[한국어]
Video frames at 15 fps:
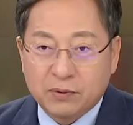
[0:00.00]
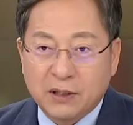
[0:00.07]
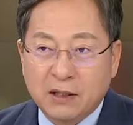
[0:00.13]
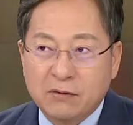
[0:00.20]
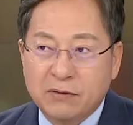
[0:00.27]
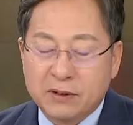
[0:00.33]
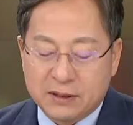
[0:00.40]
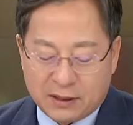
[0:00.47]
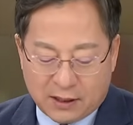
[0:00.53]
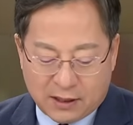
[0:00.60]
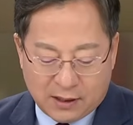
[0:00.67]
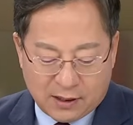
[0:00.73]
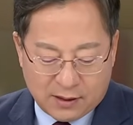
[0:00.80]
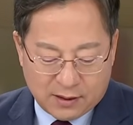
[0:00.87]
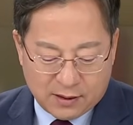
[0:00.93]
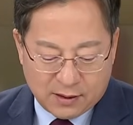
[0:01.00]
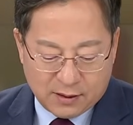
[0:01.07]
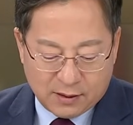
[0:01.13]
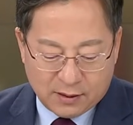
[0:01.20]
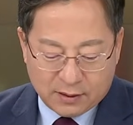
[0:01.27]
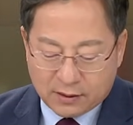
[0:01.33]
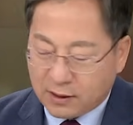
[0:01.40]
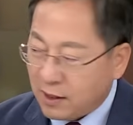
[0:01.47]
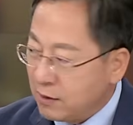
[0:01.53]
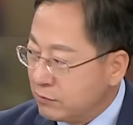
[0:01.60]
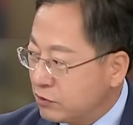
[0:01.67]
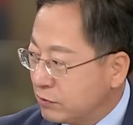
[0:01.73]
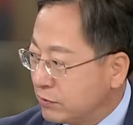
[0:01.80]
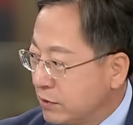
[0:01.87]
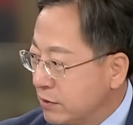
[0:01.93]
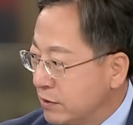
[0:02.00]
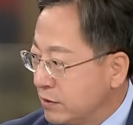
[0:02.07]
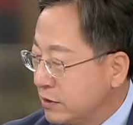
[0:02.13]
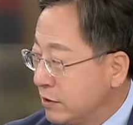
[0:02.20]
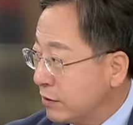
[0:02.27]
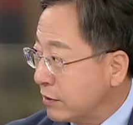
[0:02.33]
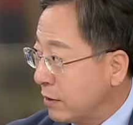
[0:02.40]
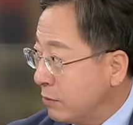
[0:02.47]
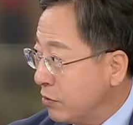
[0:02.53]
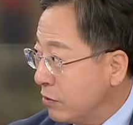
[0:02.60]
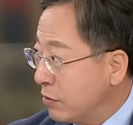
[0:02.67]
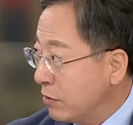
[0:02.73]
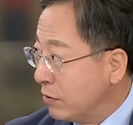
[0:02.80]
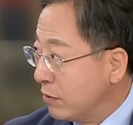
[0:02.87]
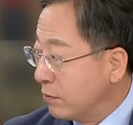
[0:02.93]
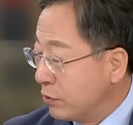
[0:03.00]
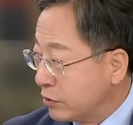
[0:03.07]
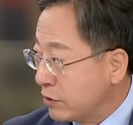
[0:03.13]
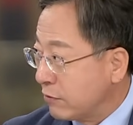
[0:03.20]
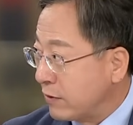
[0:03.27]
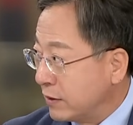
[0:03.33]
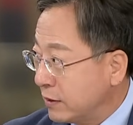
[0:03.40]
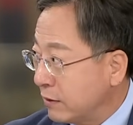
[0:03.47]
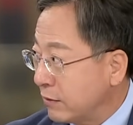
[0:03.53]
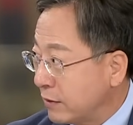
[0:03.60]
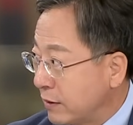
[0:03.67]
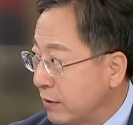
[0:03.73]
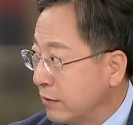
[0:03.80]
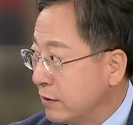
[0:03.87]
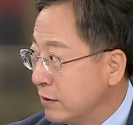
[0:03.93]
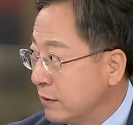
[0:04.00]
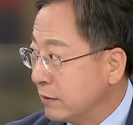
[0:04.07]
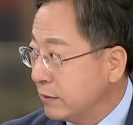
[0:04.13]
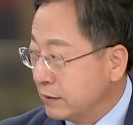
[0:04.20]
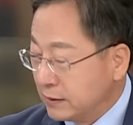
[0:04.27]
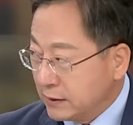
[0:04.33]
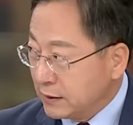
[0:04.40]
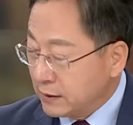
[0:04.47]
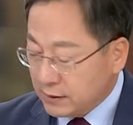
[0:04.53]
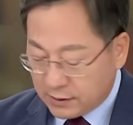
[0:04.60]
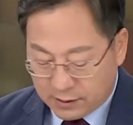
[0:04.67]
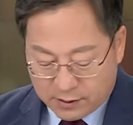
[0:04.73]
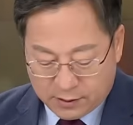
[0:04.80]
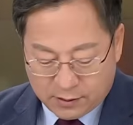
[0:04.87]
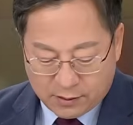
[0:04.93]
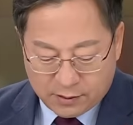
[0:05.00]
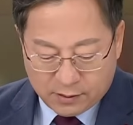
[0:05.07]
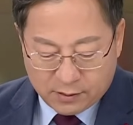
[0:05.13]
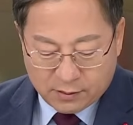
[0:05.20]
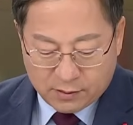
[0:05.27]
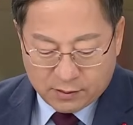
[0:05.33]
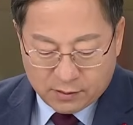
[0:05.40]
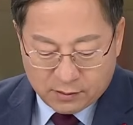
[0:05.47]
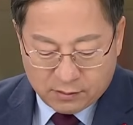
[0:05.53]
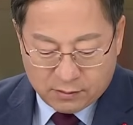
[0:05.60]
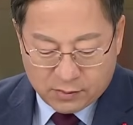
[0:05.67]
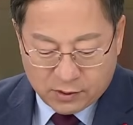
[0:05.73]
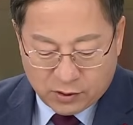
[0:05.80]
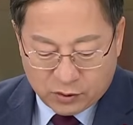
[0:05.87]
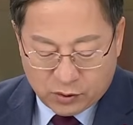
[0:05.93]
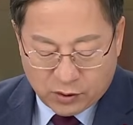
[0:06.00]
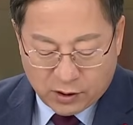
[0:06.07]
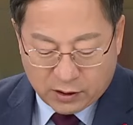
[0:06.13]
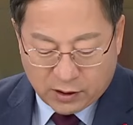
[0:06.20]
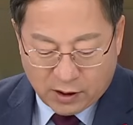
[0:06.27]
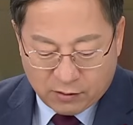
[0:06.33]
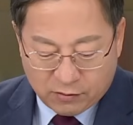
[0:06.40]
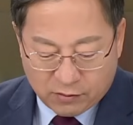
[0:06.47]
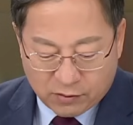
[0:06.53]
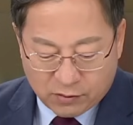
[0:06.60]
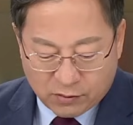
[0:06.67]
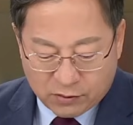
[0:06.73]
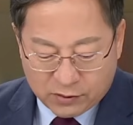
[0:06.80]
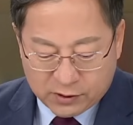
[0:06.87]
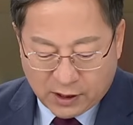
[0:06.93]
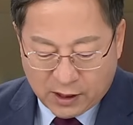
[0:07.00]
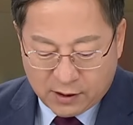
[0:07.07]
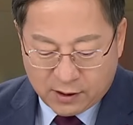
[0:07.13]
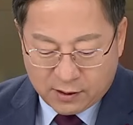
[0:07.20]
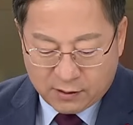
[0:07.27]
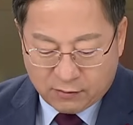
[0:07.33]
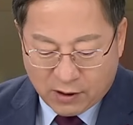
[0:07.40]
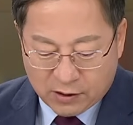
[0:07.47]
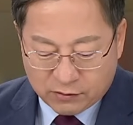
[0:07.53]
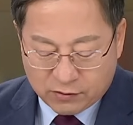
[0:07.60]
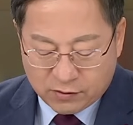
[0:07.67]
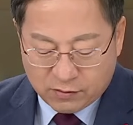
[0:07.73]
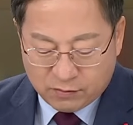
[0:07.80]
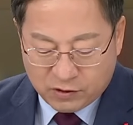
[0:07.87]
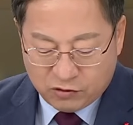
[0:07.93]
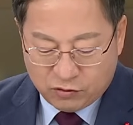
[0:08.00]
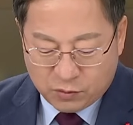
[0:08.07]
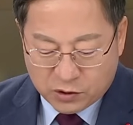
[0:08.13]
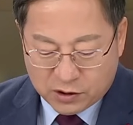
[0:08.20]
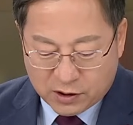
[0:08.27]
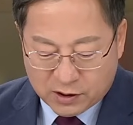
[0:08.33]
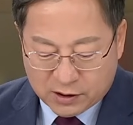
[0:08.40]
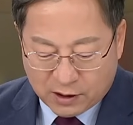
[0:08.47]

비대위원장 다음 주부터 지역행보 본격화한다 고 그러네요. 그 연초에 대구 오는 4일에는 광주 민주묘지를